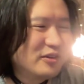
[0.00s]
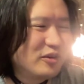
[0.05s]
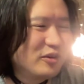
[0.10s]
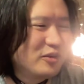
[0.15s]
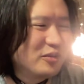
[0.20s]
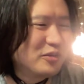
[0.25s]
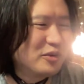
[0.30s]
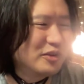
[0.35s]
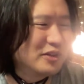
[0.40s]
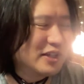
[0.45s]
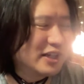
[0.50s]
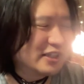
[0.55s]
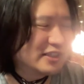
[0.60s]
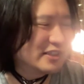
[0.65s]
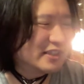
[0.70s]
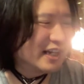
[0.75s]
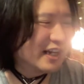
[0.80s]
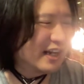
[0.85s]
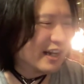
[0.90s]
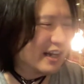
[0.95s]
思い出し
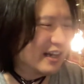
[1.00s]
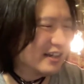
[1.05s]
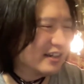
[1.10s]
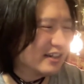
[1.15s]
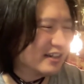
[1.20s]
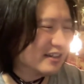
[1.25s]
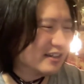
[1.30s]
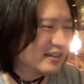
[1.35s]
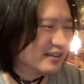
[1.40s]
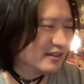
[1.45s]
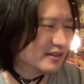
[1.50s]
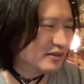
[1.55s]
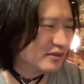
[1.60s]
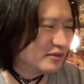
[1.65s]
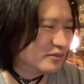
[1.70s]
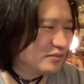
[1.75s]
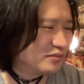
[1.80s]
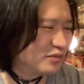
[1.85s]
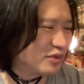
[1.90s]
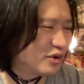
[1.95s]
た
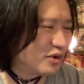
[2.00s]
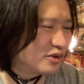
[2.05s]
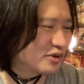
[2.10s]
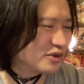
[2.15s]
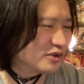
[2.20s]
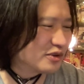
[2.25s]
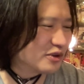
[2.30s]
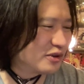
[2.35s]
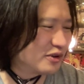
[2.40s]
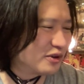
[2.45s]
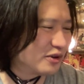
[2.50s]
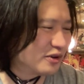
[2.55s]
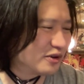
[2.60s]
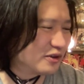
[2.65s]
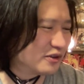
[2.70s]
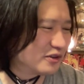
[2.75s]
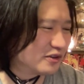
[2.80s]
僕の